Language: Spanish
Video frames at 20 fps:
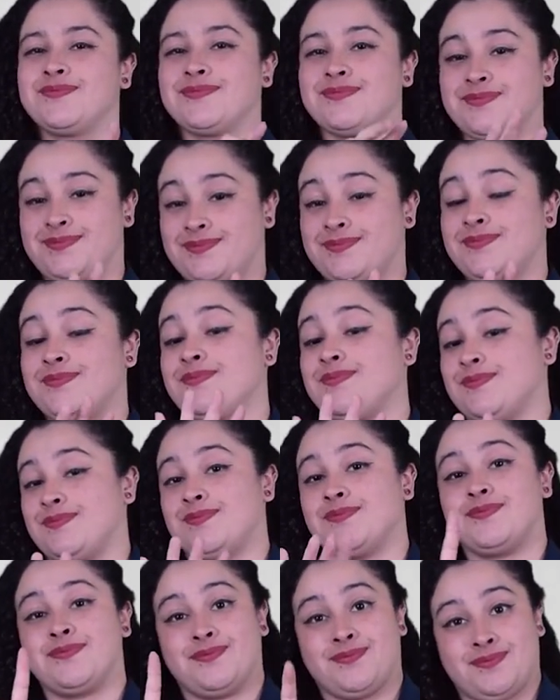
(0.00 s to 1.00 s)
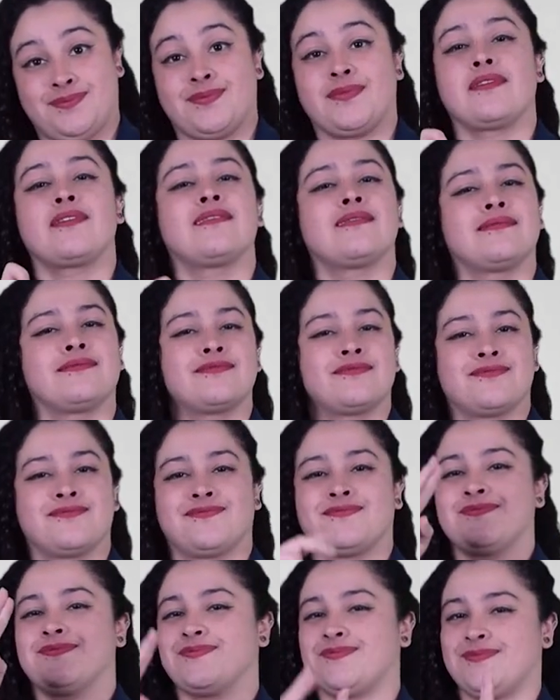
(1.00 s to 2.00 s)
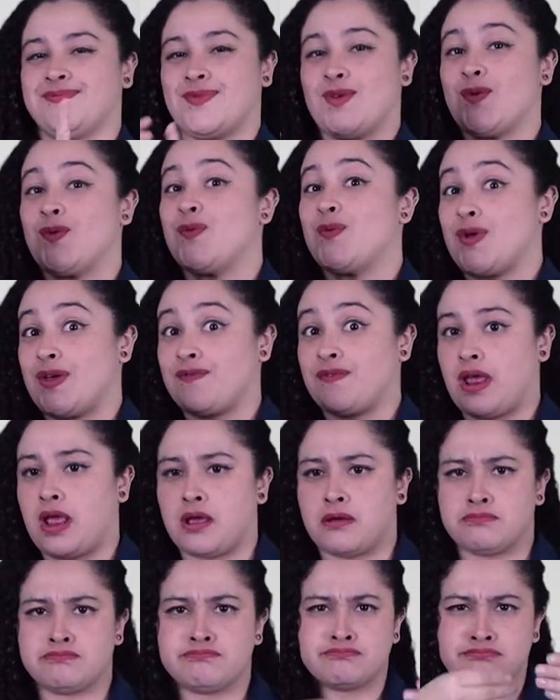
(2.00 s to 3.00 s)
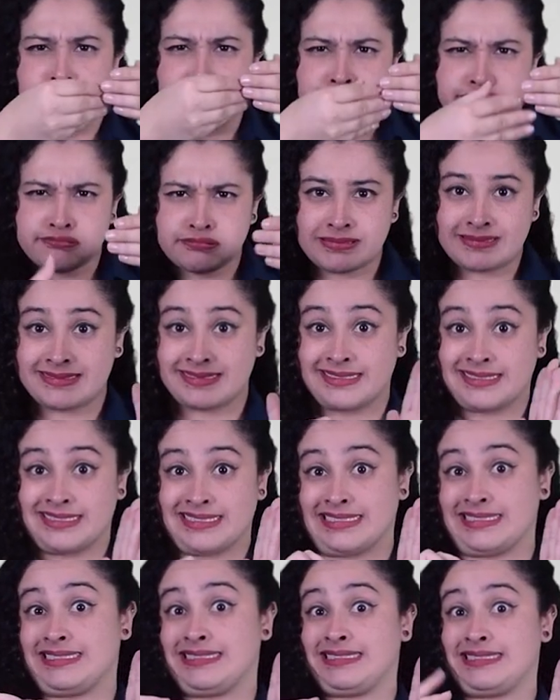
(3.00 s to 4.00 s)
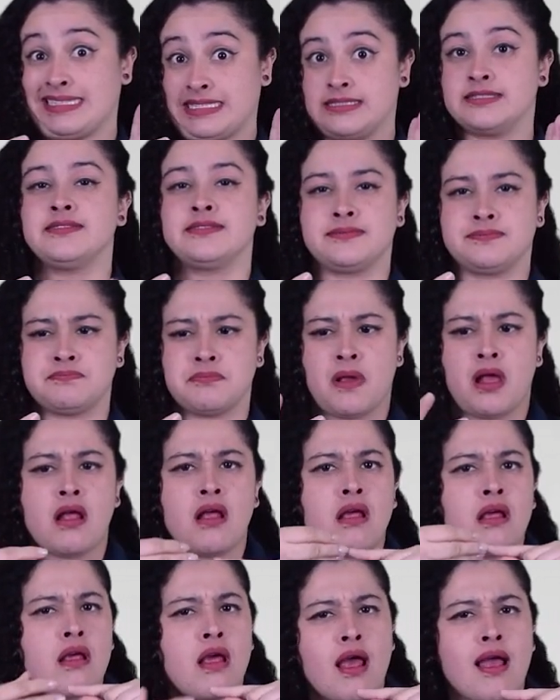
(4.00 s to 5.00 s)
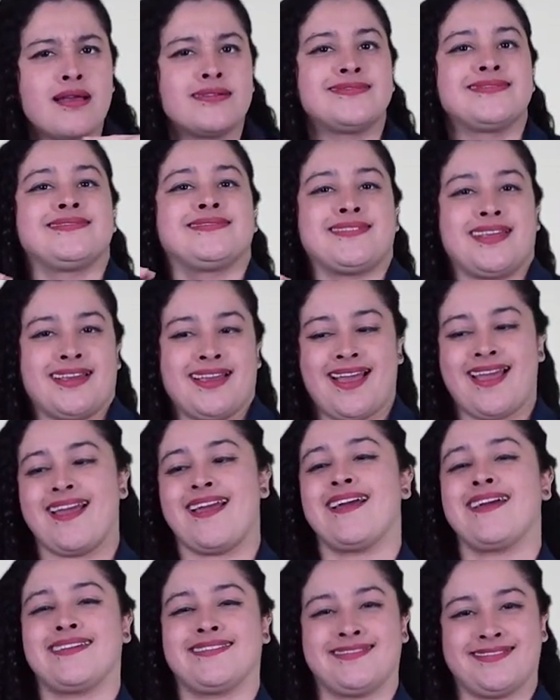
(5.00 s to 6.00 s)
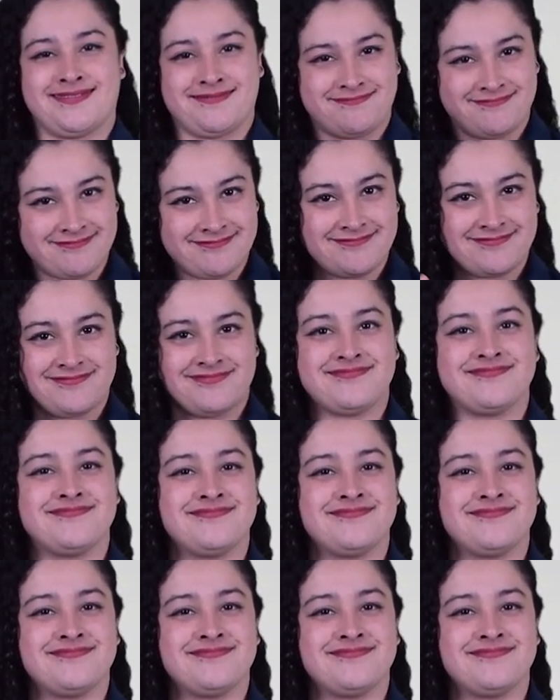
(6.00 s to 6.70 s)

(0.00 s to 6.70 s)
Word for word: conformidad con el artículo tercero, literal C, de la Ley 1346 de 2009.